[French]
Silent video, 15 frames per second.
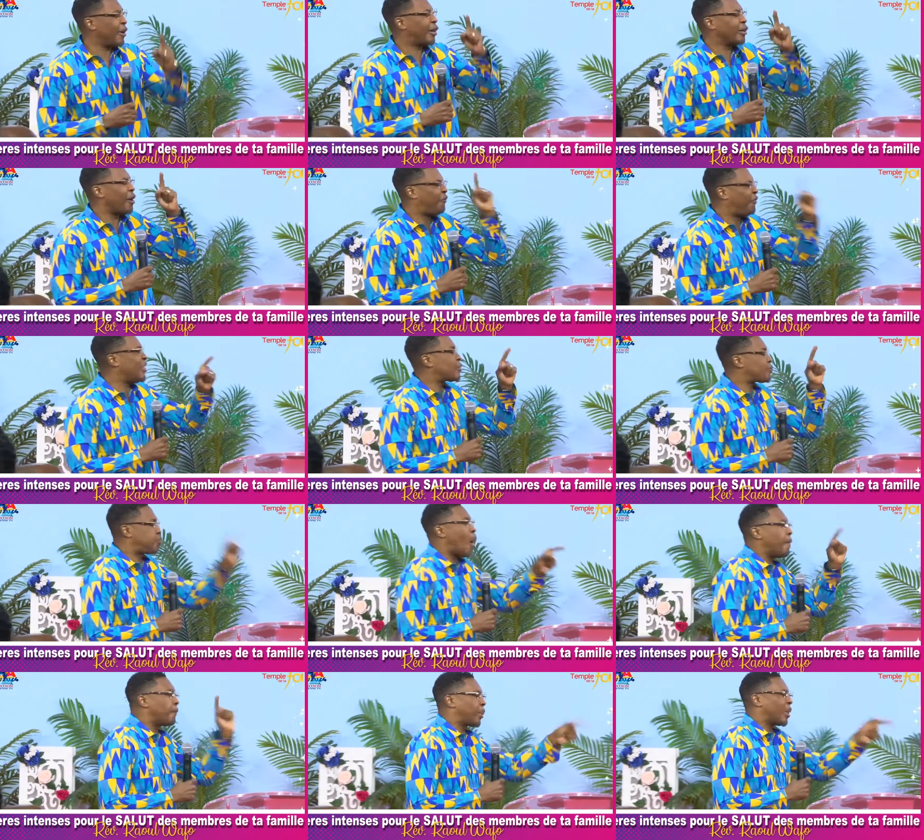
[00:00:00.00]
que ne puisse
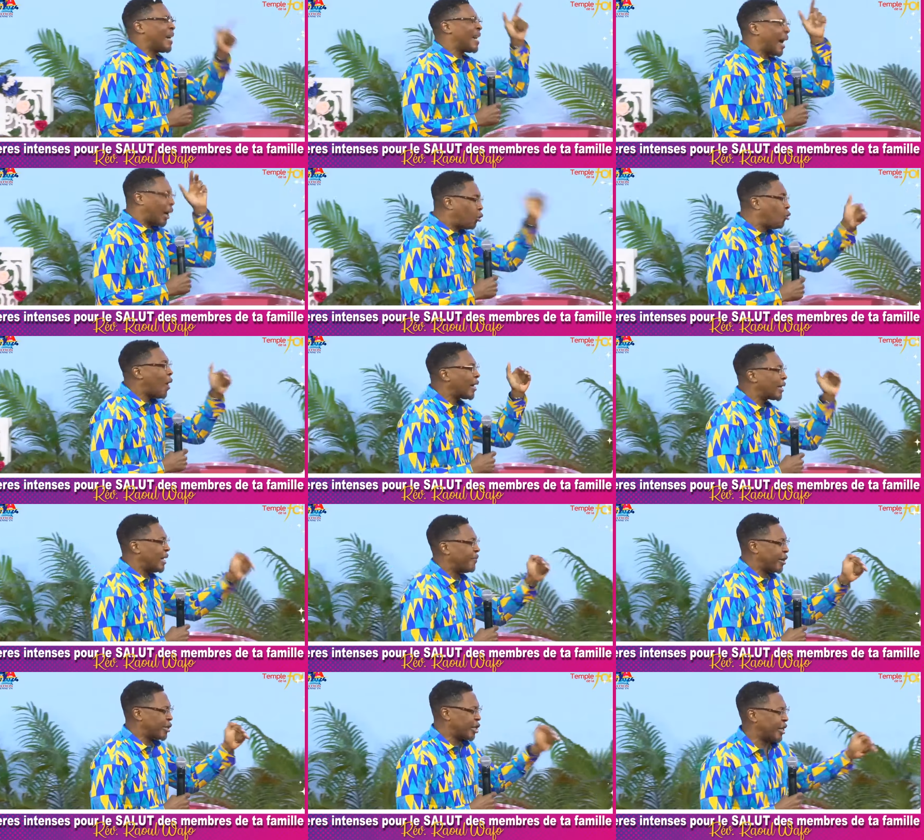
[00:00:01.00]
point briller la gloire de
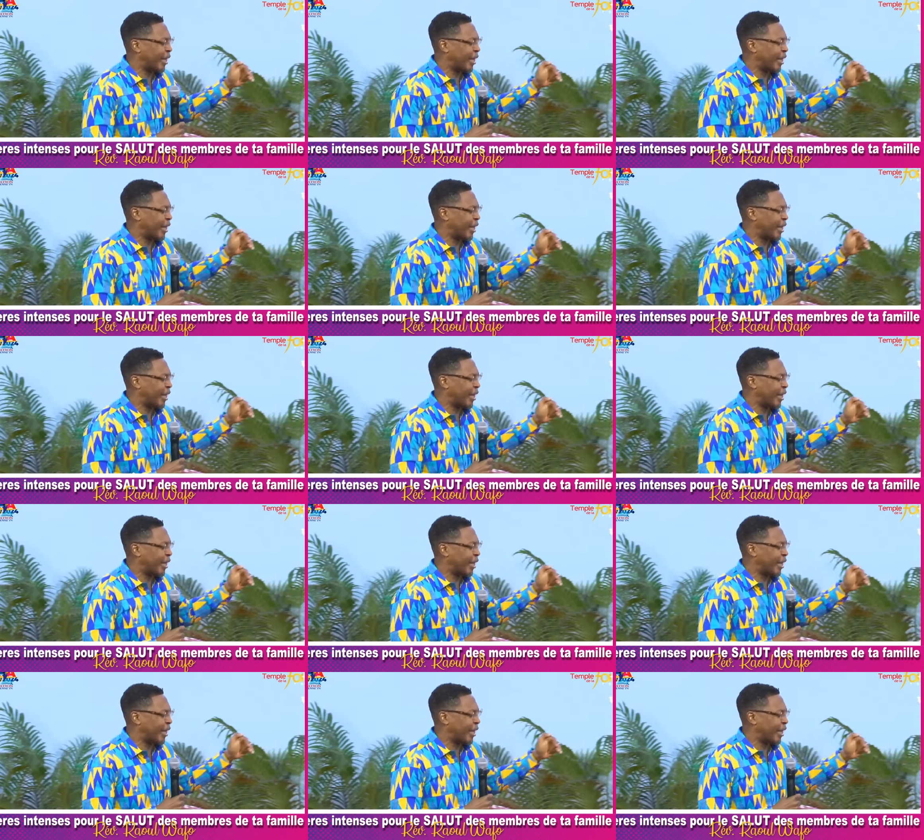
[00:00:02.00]
l'évangile de